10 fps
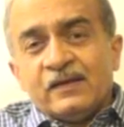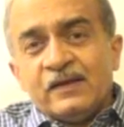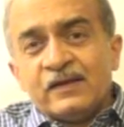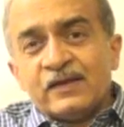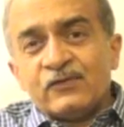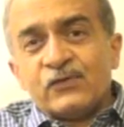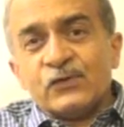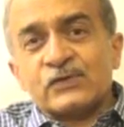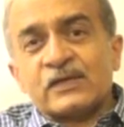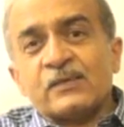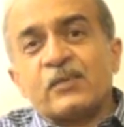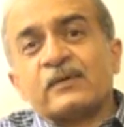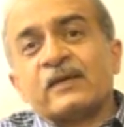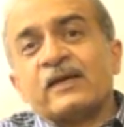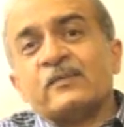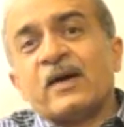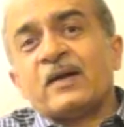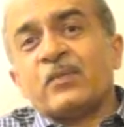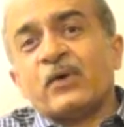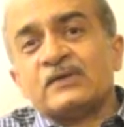इंटरव्यूज़ के कई
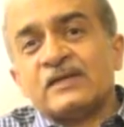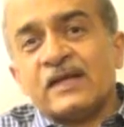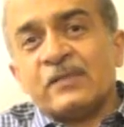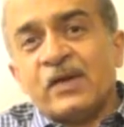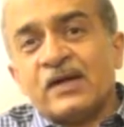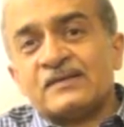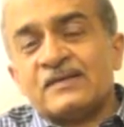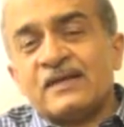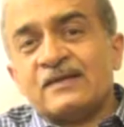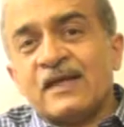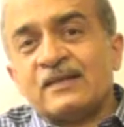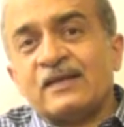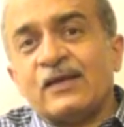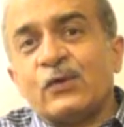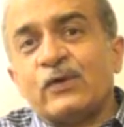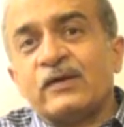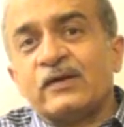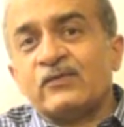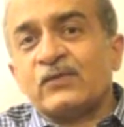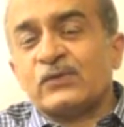बार बहुत सारे मार्क्स दिए जाते हैं और
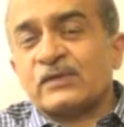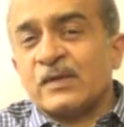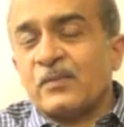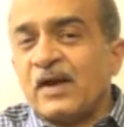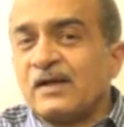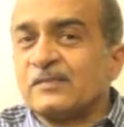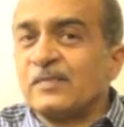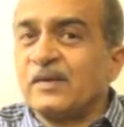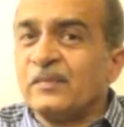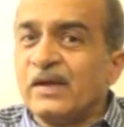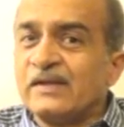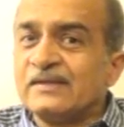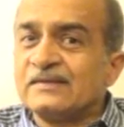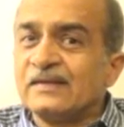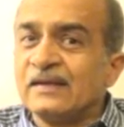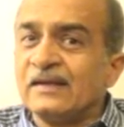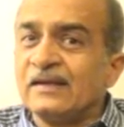इंटरव्यूज़ के मार्क्स बेमानी से